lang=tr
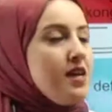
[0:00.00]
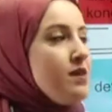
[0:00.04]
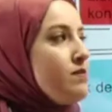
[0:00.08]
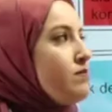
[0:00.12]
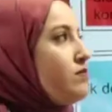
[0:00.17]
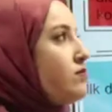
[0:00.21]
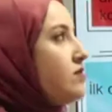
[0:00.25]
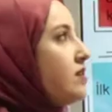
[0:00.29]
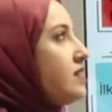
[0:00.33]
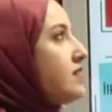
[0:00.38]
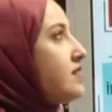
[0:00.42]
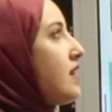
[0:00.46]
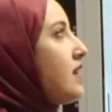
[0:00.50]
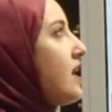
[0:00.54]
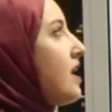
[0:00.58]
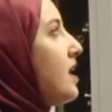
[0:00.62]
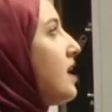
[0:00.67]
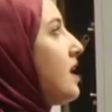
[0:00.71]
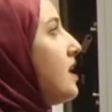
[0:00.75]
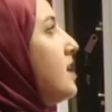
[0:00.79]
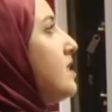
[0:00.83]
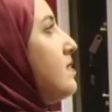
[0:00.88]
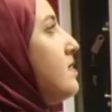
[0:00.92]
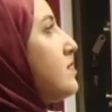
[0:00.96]
Burada
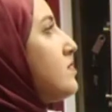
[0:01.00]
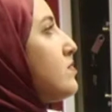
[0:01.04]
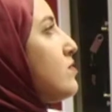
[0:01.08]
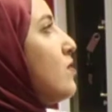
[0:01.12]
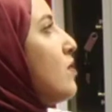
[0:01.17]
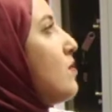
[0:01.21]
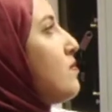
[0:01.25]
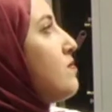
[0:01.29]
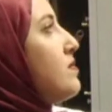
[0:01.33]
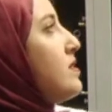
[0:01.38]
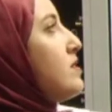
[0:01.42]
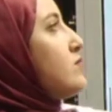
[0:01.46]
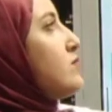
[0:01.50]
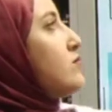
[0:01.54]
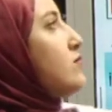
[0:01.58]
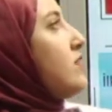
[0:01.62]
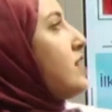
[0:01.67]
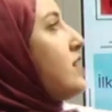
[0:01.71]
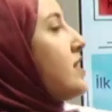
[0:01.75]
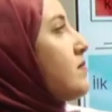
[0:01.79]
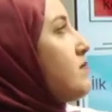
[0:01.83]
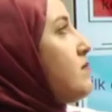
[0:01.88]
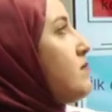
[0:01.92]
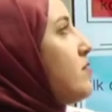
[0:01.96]
toplanış
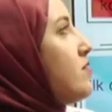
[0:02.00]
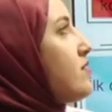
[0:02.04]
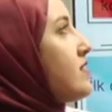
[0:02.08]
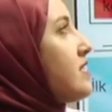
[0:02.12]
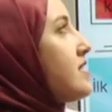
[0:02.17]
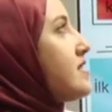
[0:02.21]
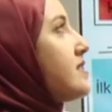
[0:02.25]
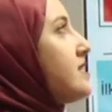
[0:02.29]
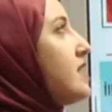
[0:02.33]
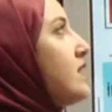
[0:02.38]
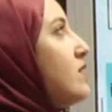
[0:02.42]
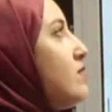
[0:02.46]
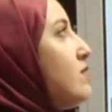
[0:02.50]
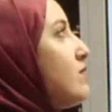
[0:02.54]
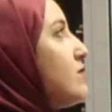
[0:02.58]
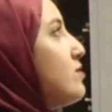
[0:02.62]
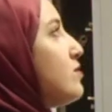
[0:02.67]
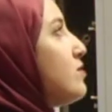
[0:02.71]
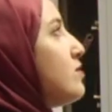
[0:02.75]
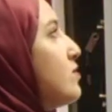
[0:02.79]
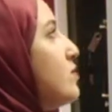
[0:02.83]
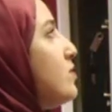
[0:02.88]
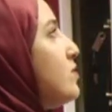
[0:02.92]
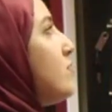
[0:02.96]
olarak bölgesel
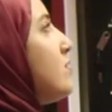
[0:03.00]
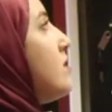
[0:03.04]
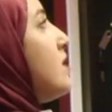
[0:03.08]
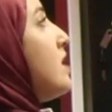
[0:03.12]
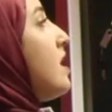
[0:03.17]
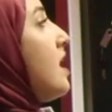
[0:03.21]
olduğunu,